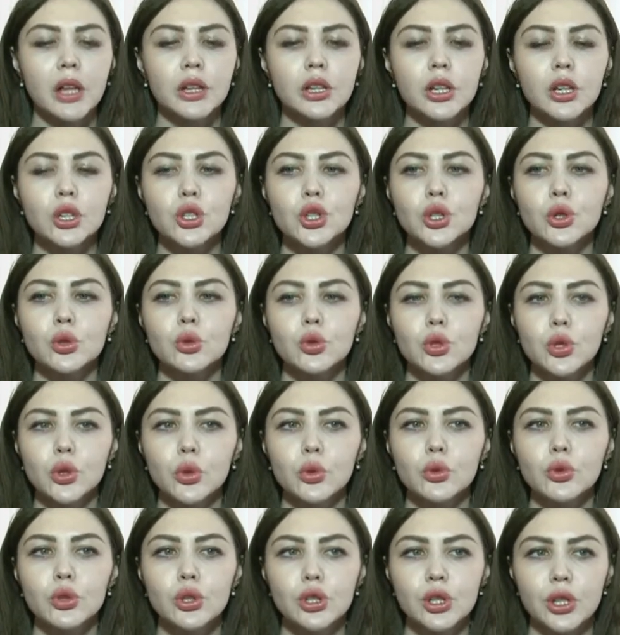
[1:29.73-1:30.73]
Также
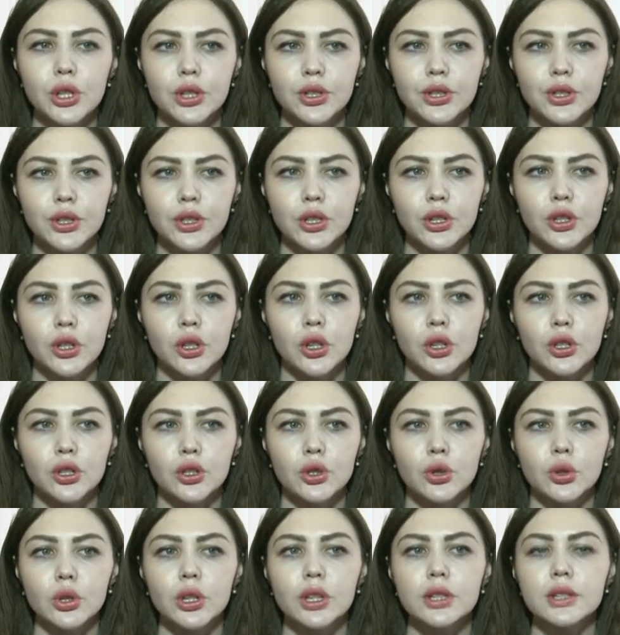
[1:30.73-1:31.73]
нужно учесть, э,
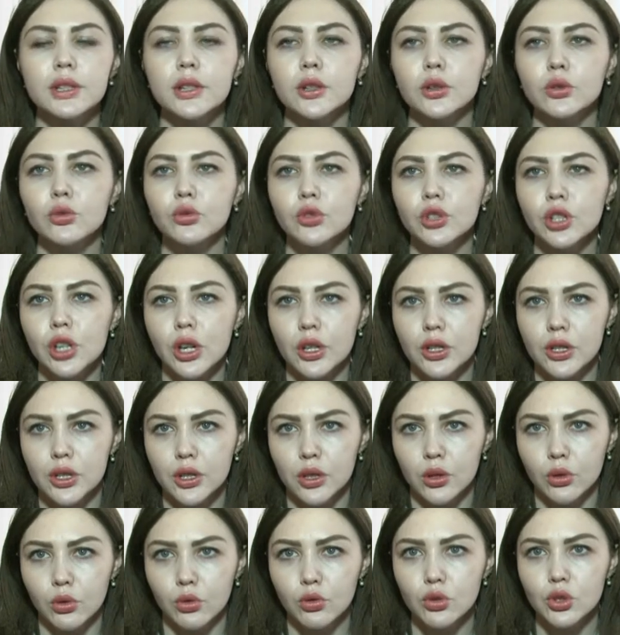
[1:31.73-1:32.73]
что если на
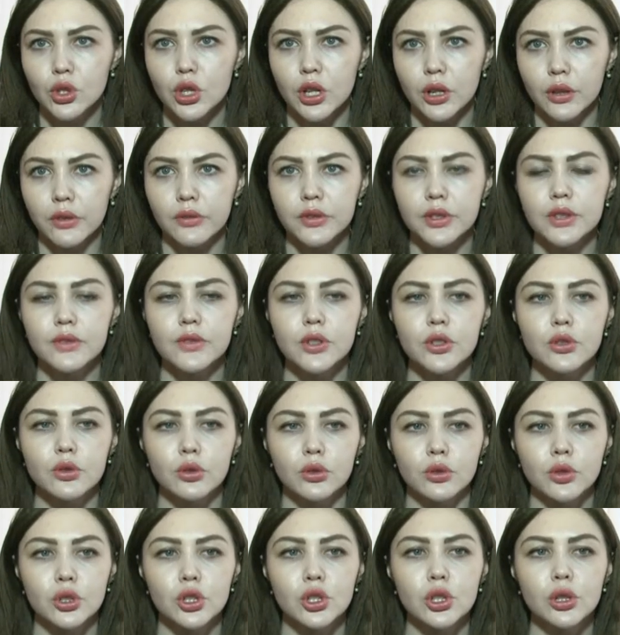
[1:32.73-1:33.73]
участке уже
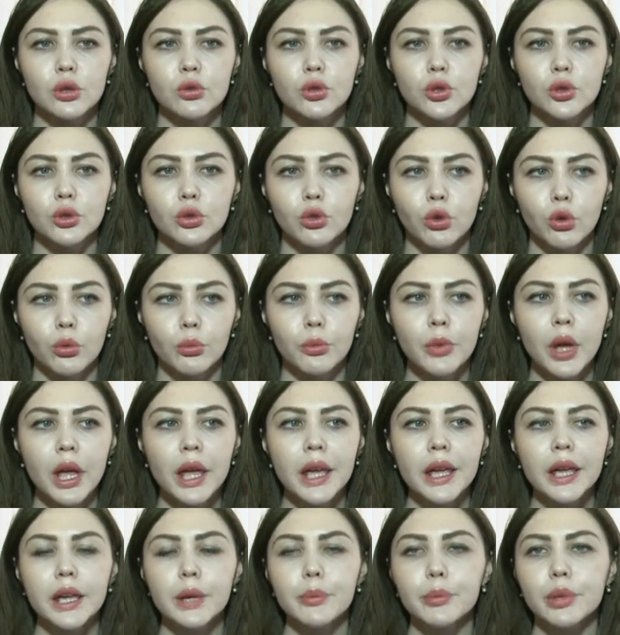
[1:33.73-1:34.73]
возведен жилой дом
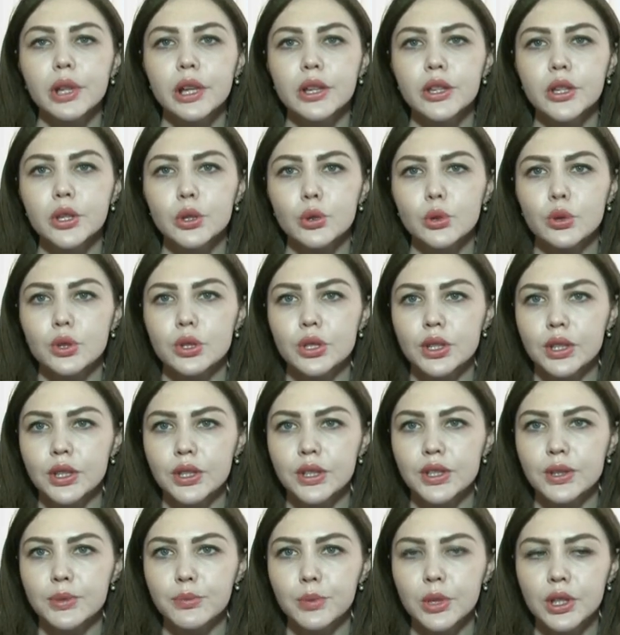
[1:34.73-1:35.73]
и планируется
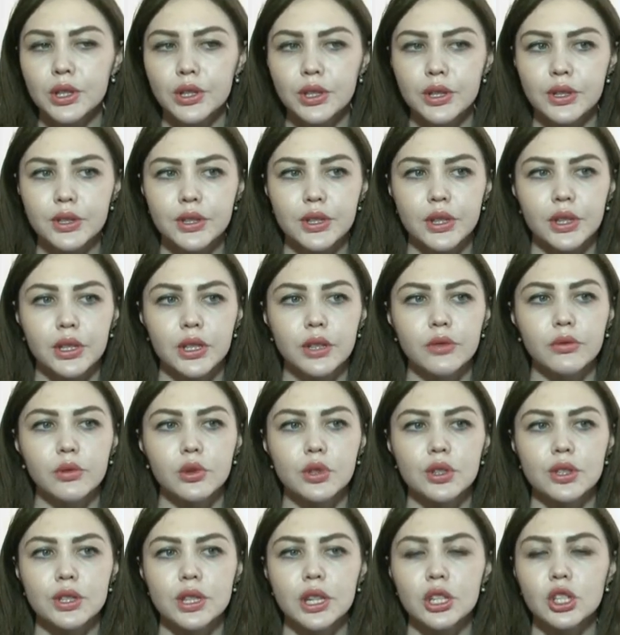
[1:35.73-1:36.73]
изменить
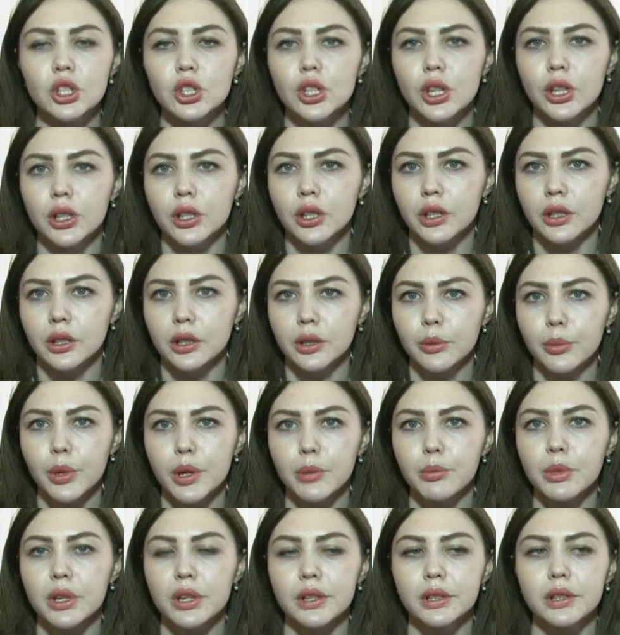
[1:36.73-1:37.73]
его назначение,
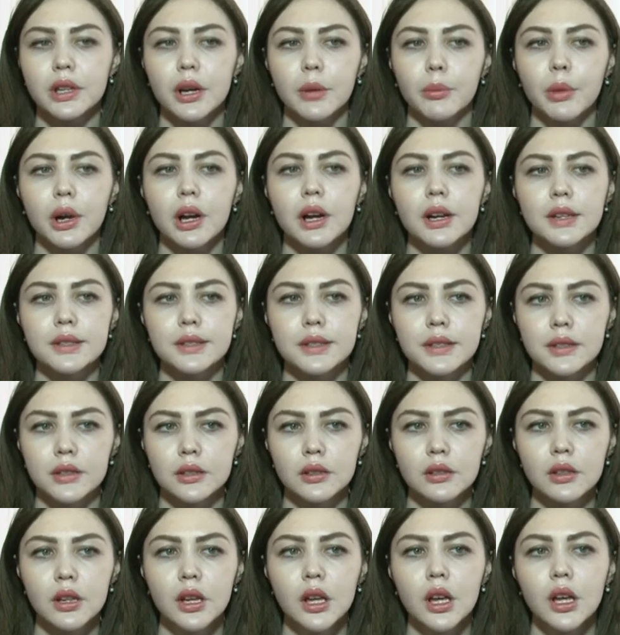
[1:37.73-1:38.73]
например, на магазин,
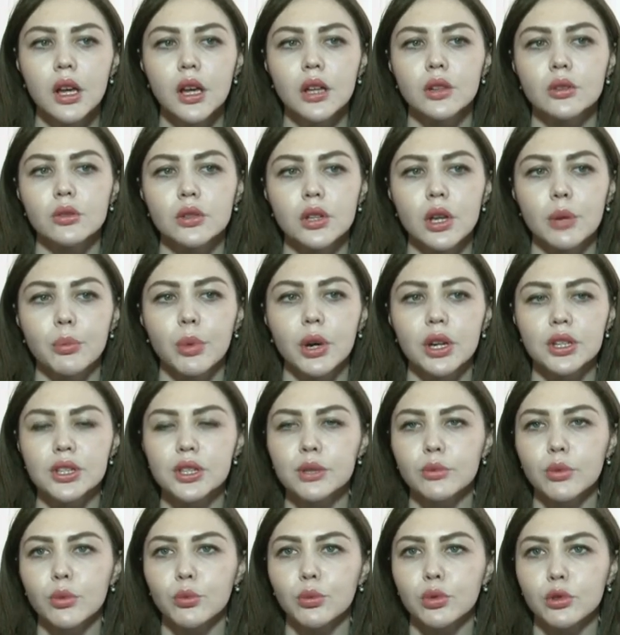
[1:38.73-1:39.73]
1, то
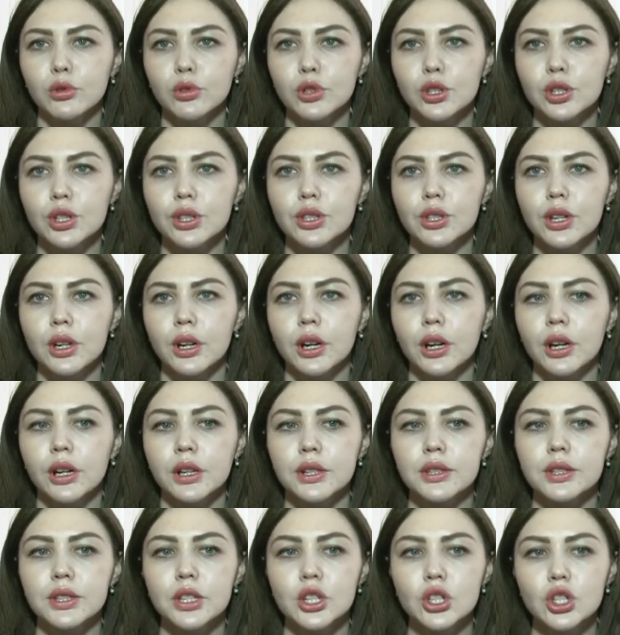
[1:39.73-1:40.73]
необходимо получить э,
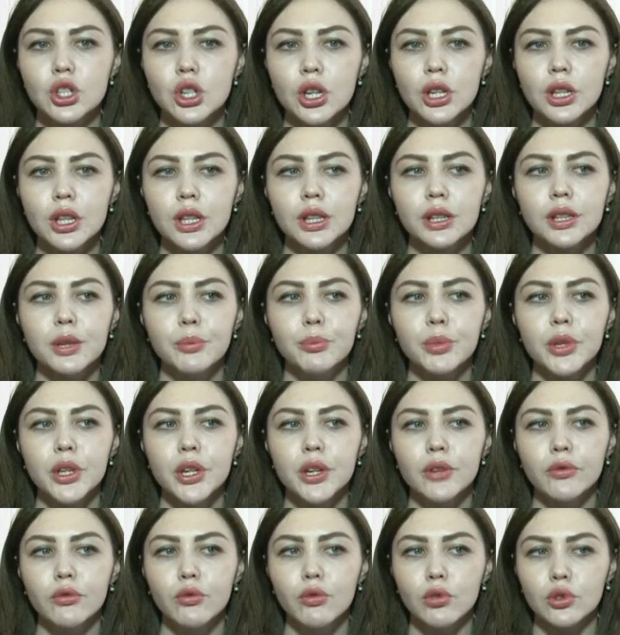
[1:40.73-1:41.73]
разрешение на
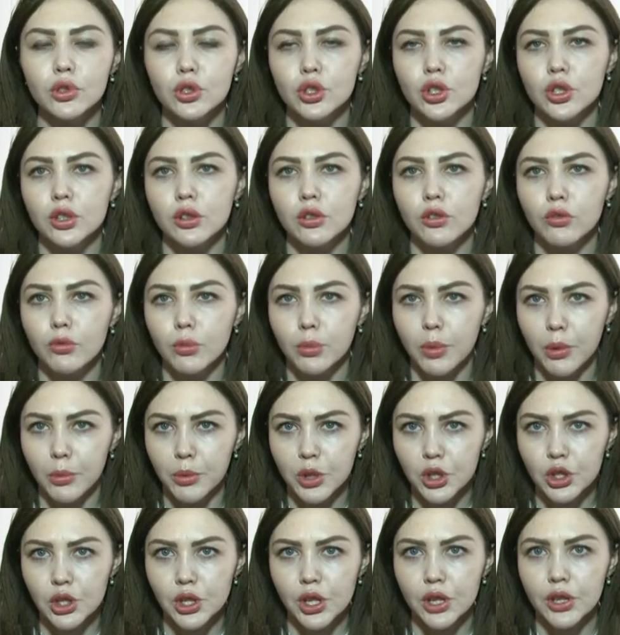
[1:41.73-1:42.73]
перевод жилого
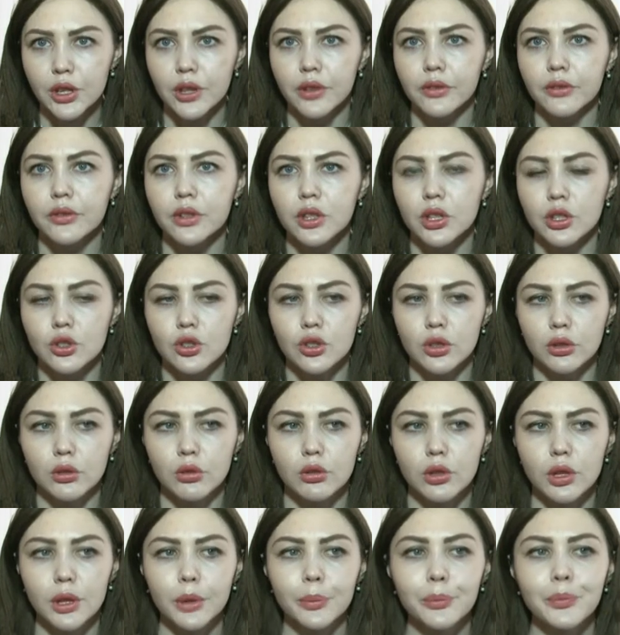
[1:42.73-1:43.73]
помещения в
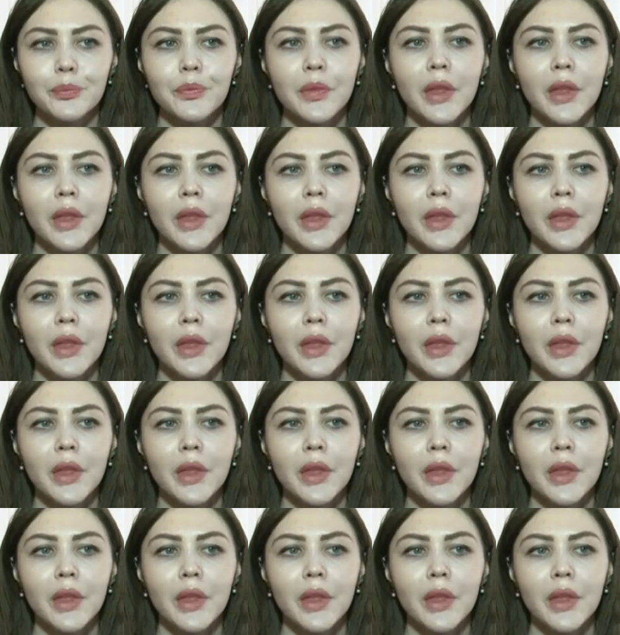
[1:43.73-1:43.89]
нежилое,